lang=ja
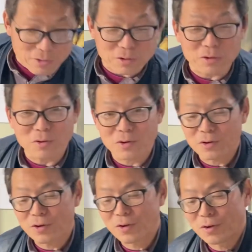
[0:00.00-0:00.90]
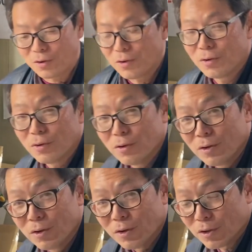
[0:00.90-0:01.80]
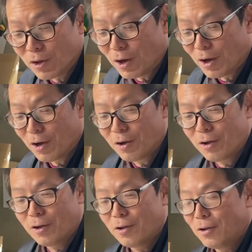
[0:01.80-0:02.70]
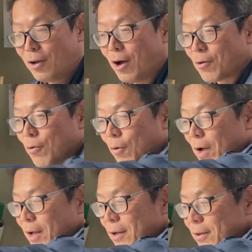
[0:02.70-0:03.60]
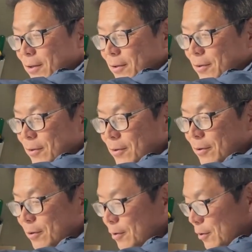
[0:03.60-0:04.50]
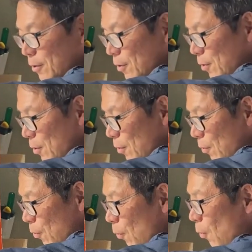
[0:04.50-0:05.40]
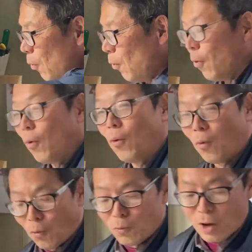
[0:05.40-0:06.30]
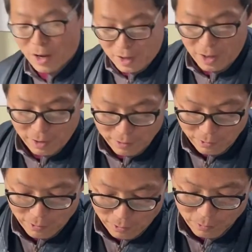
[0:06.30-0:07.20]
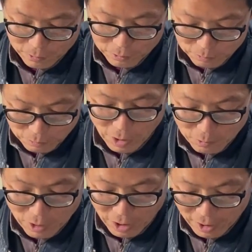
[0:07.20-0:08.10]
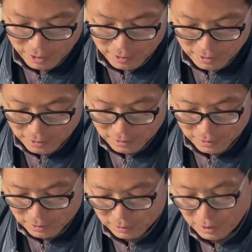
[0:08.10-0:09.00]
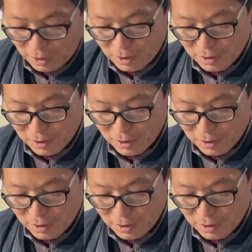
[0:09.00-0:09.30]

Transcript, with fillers: ずいんですうんじゃあ発酵はじゃあ無害おお無害ねうん、無害無害、え